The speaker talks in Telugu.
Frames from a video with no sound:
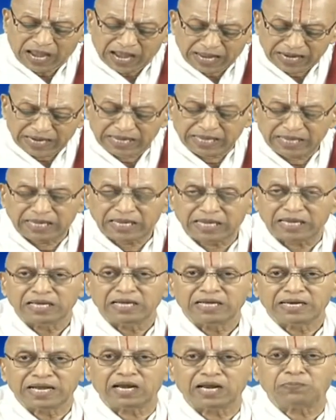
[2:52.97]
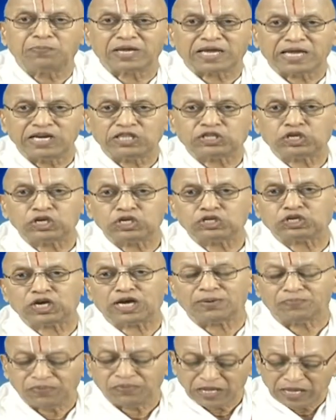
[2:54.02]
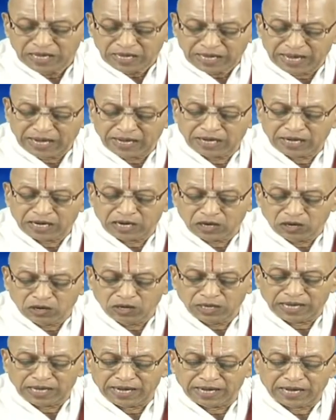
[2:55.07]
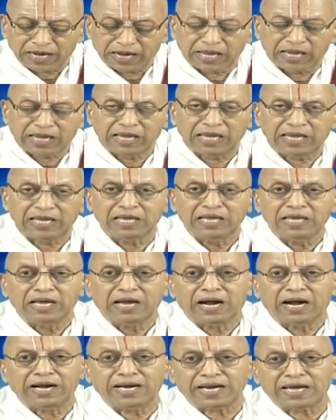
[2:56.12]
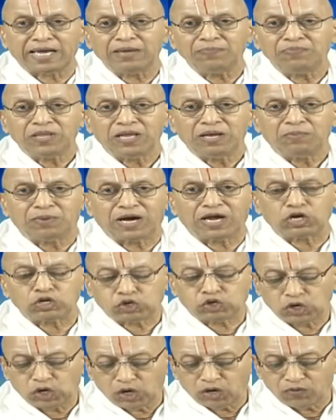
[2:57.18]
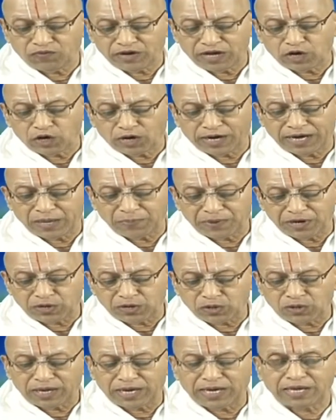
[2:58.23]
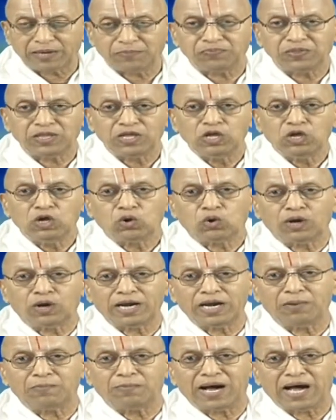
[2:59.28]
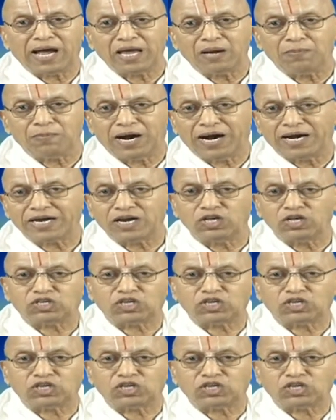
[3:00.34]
అని నేను కీర్తించాను ఎండ్రు ఎండ్రే అంటే మనసులో వేరొకటి పెట్టుకొని కొన్ని మాయమాటలు